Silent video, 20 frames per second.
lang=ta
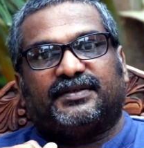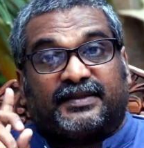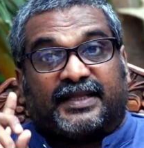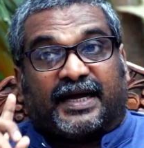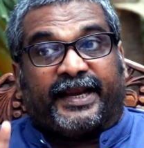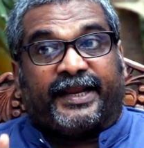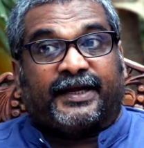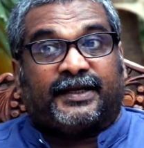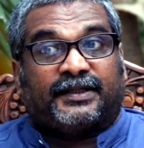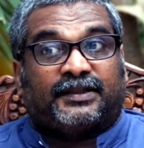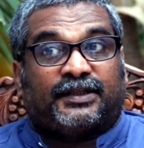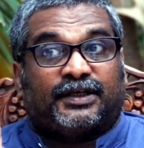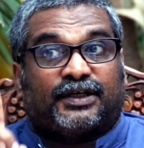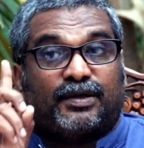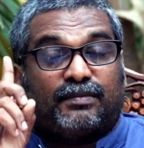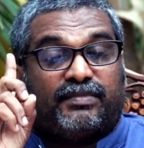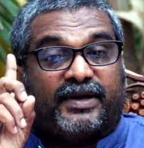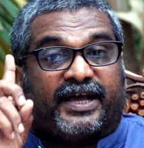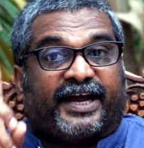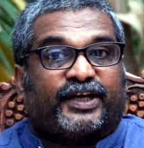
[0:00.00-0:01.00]

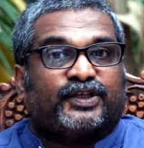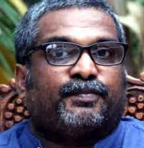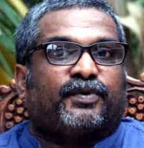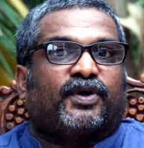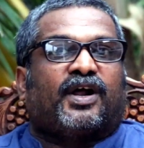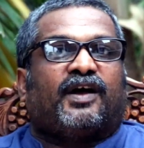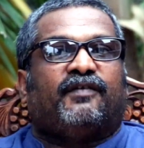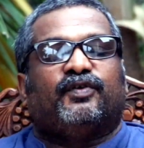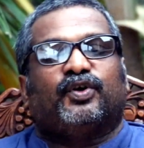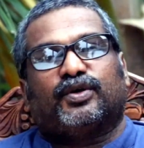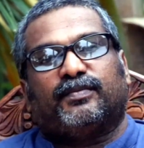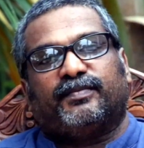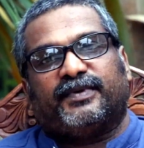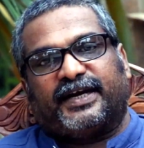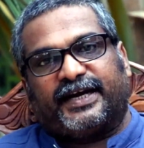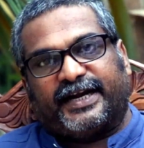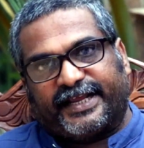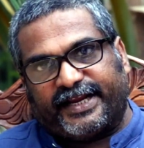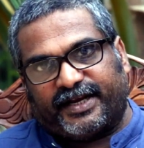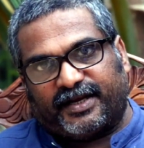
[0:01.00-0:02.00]
தாயகத்துக்கும் டயாஸ்போராவுக்கும்
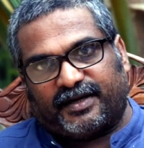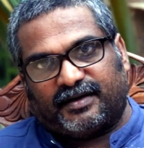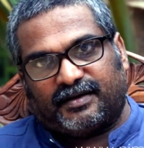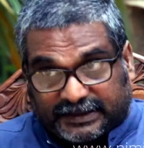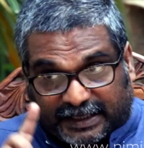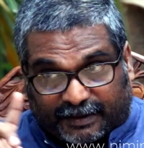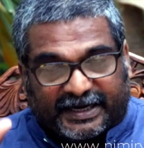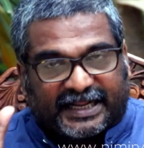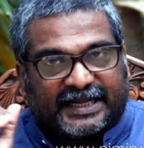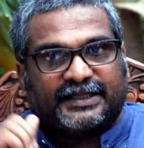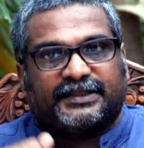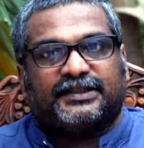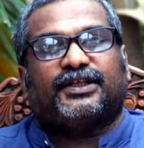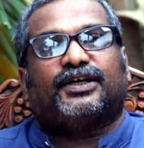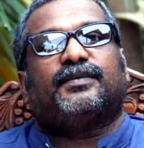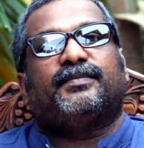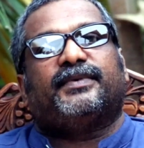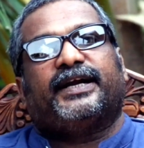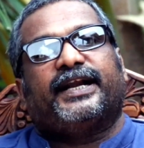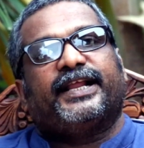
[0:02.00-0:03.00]
இடையில்
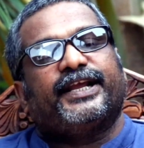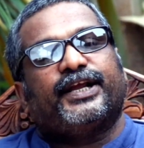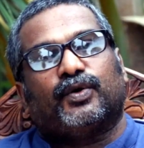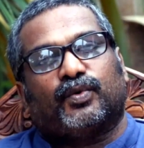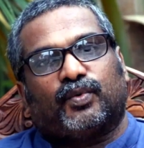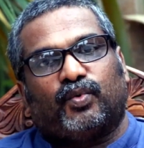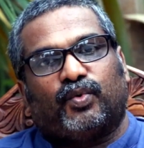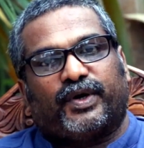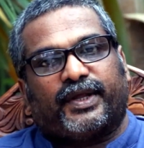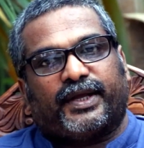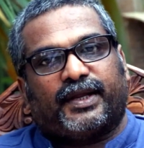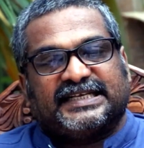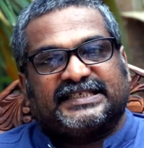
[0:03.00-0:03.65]
தமிழகத்துக்கும் இடையில் கூட